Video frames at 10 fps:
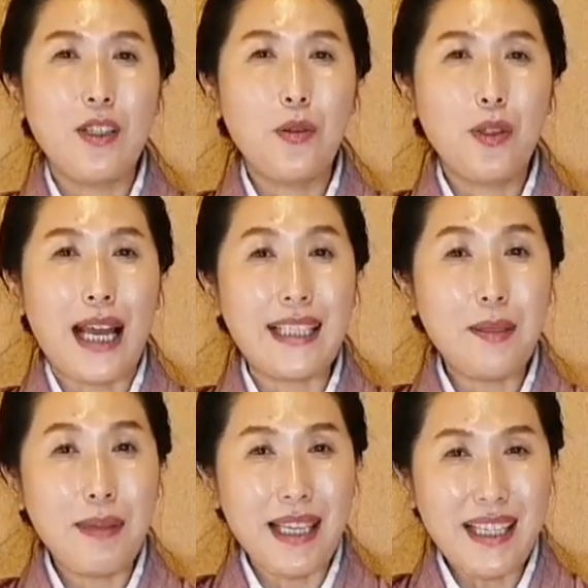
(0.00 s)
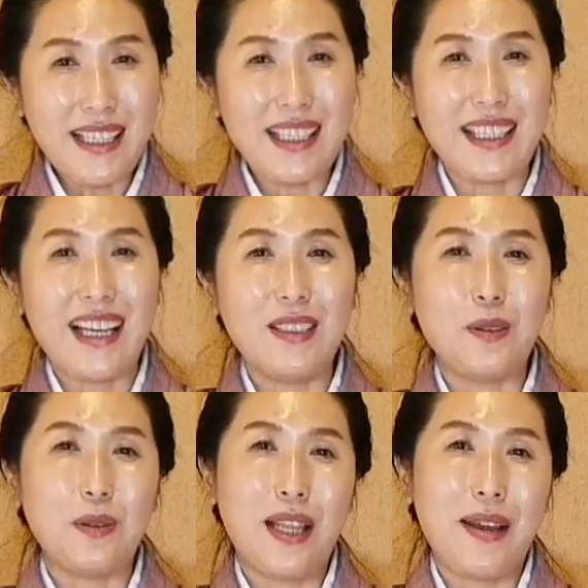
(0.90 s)
그리고 또 아침에 일찍
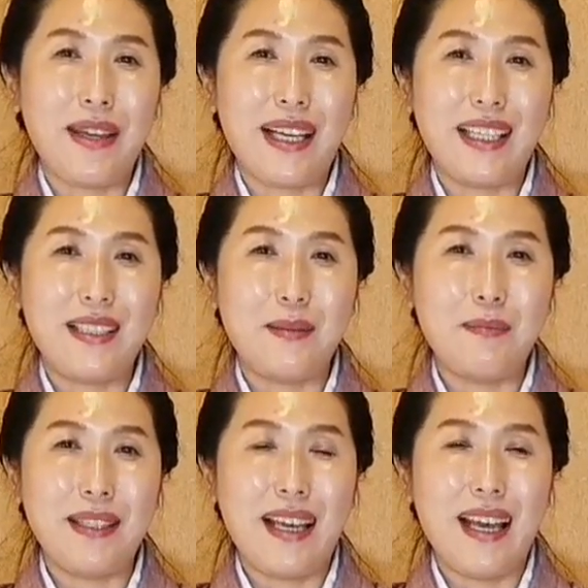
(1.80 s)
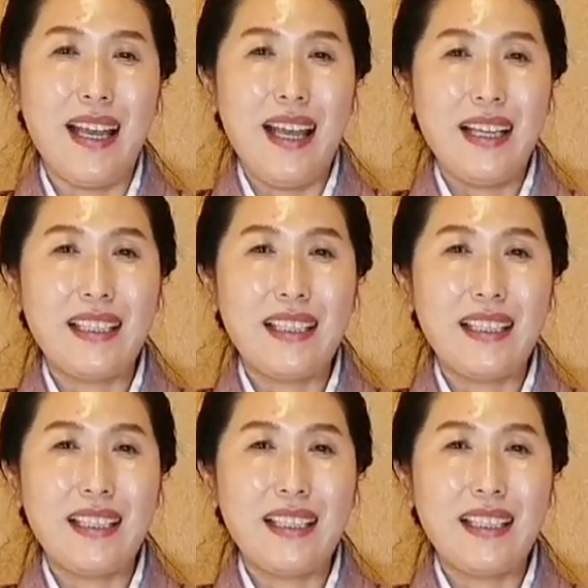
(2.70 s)
하는 또 다회가 있습니다.